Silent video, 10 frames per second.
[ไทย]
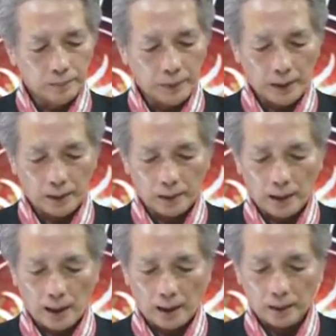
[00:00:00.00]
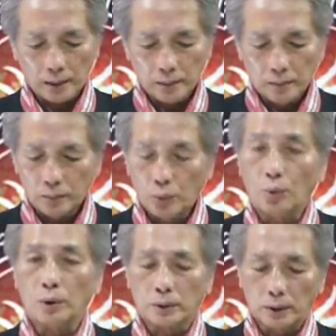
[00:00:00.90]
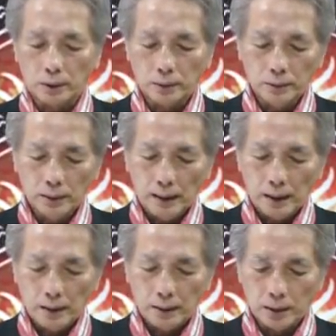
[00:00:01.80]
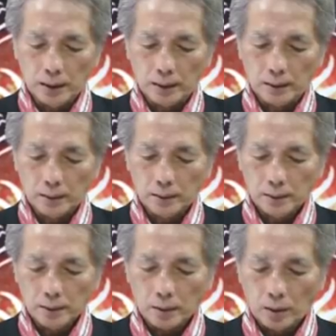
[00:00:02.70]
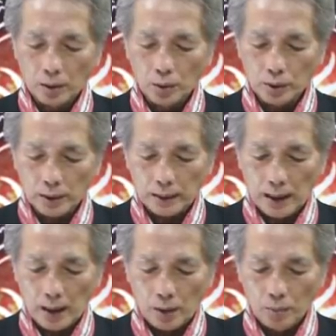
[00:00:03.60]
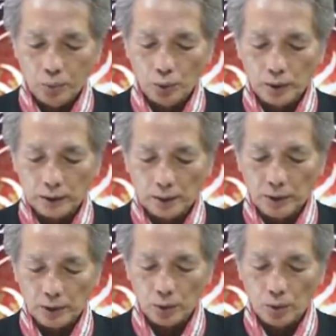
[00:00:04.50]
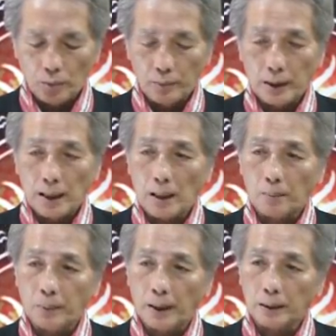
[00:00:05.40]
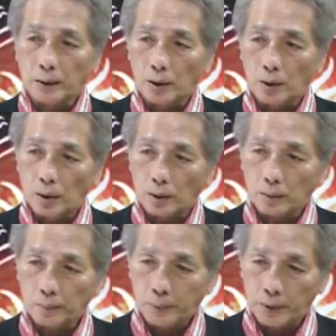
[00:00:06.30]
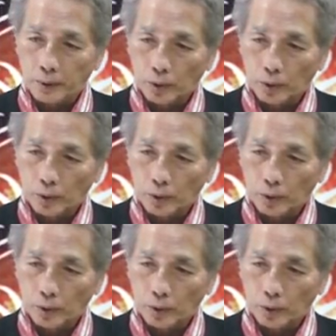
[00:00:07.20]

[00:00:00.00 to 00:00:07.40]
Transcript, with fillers: เป็นการพูดถึงเรื่องของดวงชะตาของผู้ที่จะมีโชคมีลาภไปตลอดปี